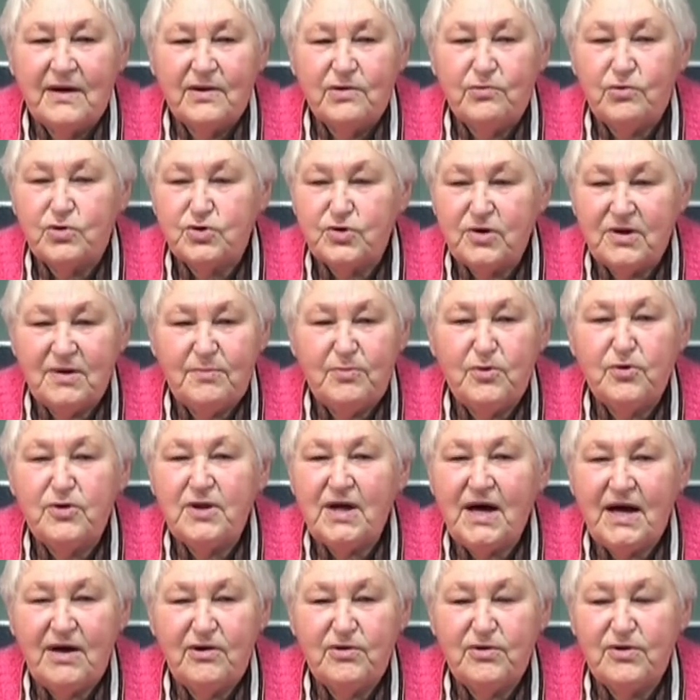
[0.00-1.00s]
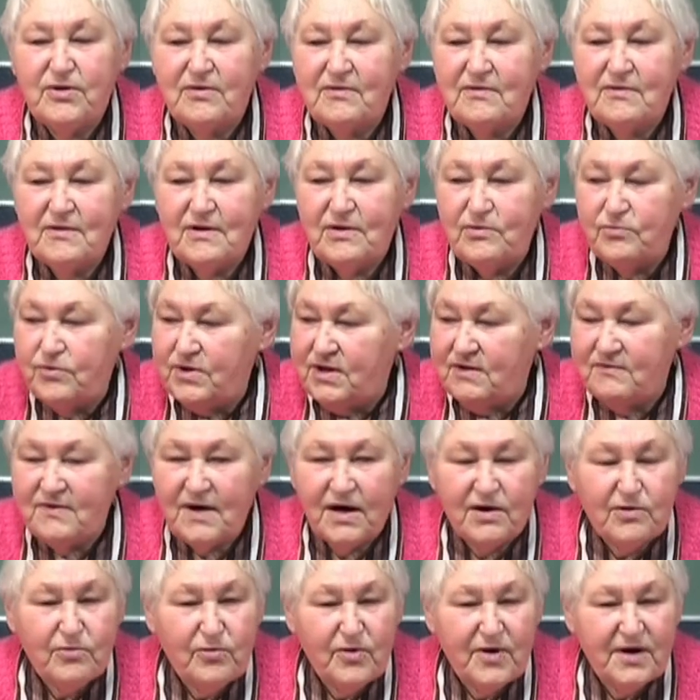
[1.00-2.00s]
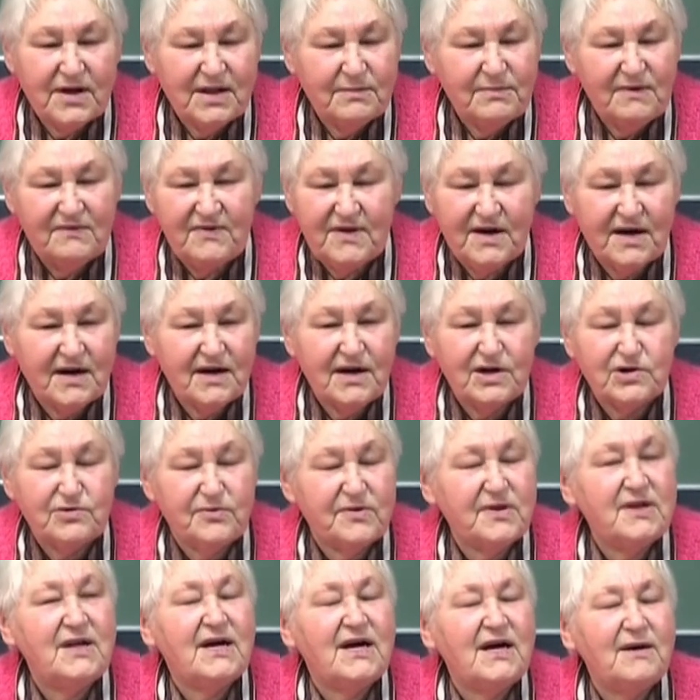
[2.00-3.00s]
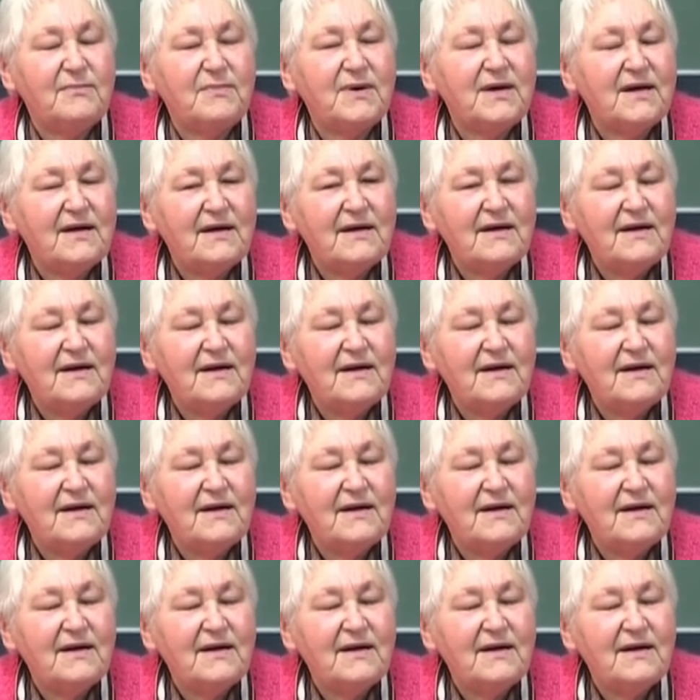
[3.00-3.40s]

то, что наблюдают люди вокруг, это мы все хорошо знаем.